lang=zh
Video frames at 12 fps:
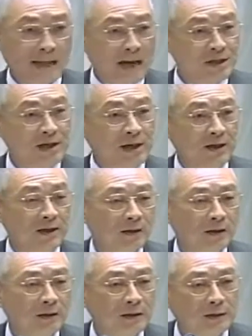当前
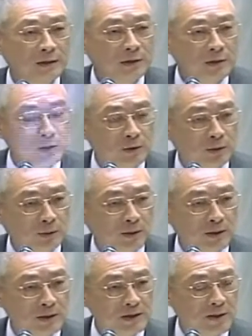是我
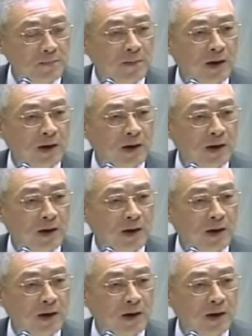们鉴